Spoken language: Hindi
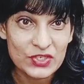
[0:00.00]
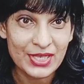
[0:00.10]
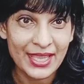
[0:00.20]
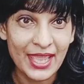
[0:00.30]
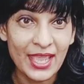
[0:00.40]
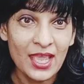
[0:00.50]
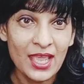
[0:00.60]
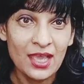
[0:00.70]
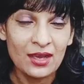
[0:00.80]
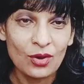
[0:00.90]
ठीक है
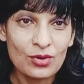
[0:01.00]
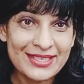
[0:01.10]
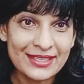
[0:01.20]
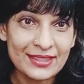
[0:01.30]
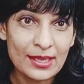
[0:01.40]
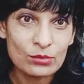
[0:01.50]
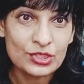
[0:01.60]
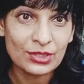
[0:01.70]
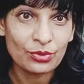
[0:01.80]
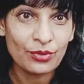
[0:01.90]
हो सकता है
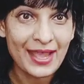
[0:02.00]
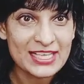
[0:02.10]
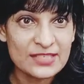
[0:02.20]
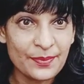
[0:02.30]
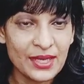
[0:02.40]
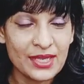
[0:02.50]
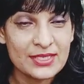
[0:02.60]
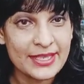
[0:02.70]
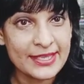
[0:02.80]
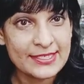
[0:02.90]
मुझे थोड़ा
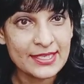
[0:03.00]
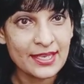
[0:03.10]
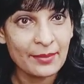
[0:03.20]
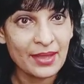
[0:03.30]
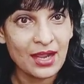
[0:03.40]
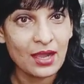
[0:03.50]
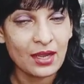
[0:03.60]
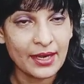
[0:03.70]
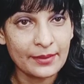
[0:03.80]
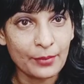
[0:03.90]
एक्सपीरियंस है इसलिए मेरा
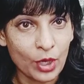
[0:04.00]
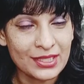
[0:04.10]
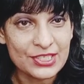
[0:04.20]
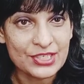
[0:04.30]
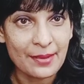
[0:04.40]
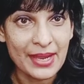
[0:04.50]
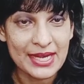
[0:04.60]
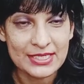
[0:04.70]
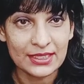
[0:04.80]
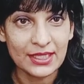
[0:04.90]
कट बहुत अच्छा
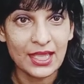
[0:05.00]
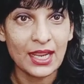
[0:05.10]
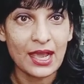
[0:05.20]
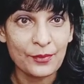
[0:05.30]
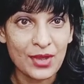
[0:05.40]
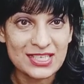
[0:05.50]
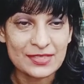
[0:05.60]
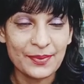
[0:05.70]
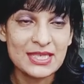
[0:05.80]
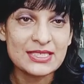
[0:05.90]
बैठ जाता है आपको
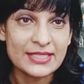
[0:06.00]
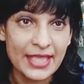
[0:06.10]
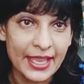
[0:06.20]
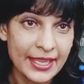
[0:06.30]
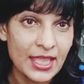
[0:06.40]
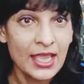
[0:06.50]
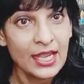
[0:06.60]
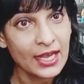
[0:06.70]
एक्सपीरियंस नहीं है